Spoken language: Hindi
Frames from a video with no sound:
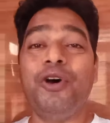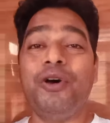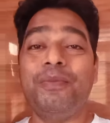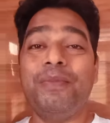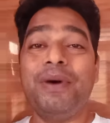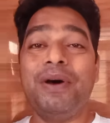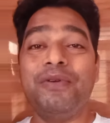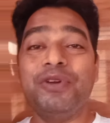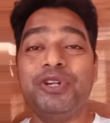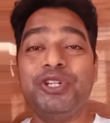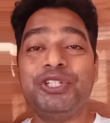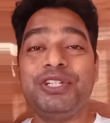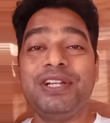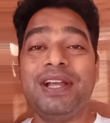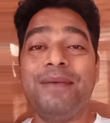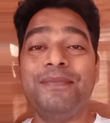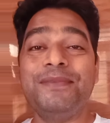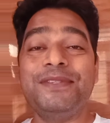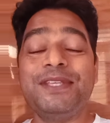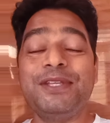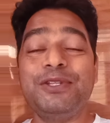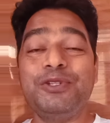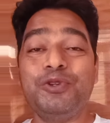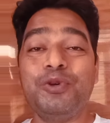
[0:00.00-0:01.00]
और बाबा
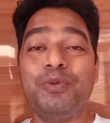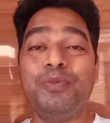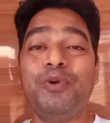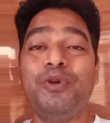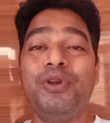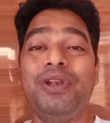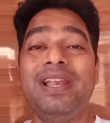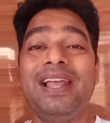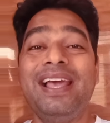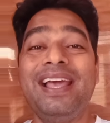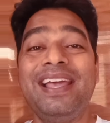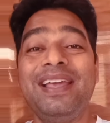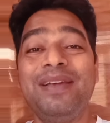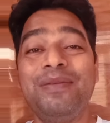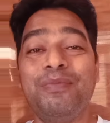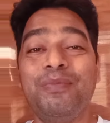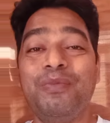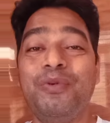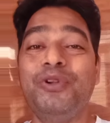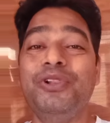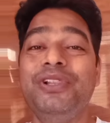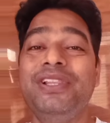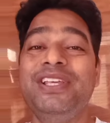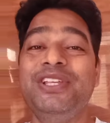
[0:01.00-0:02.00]
श्याम से जो बोलना है
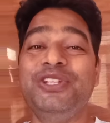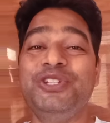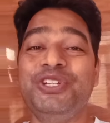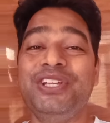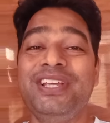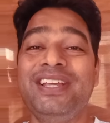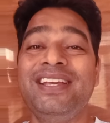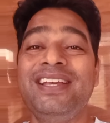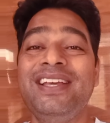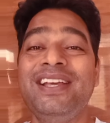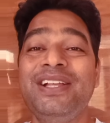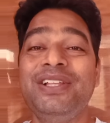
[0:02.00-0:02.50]
बोल दीजिए